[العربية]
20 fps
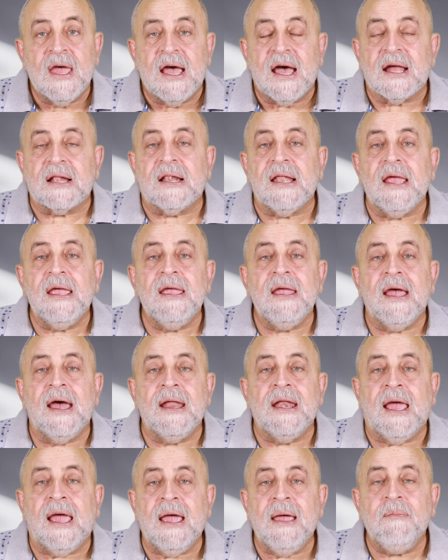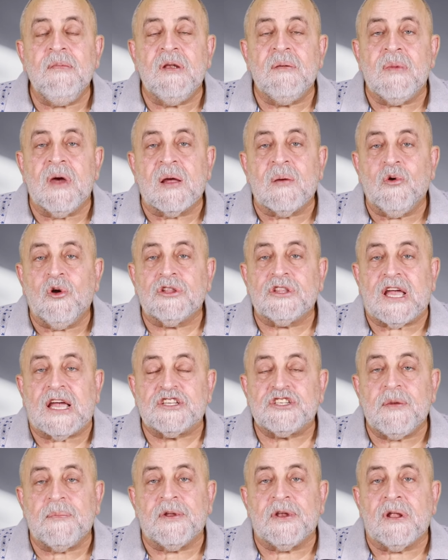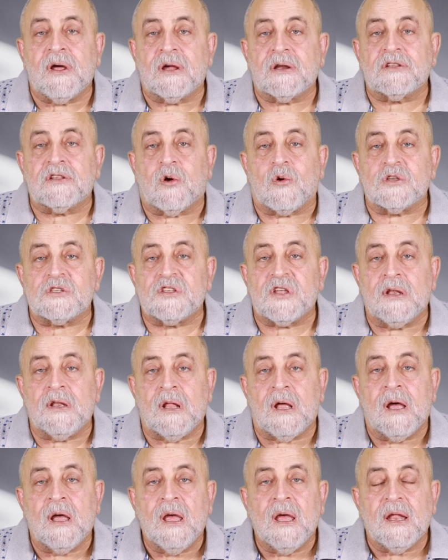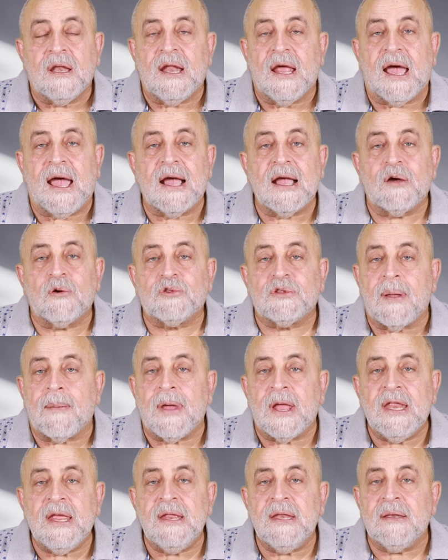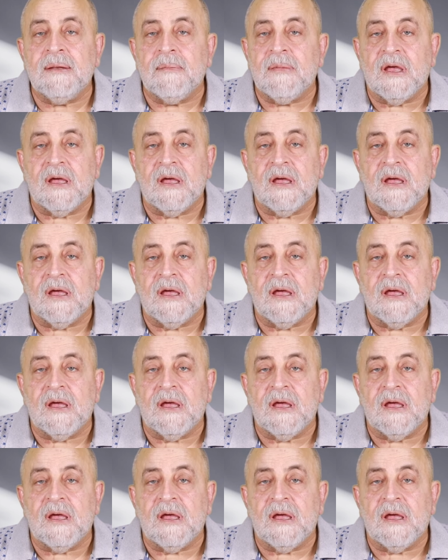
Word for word: هتلاقي انا عامل مجموعه اعشاب النهارده وصلنا لحاجه و80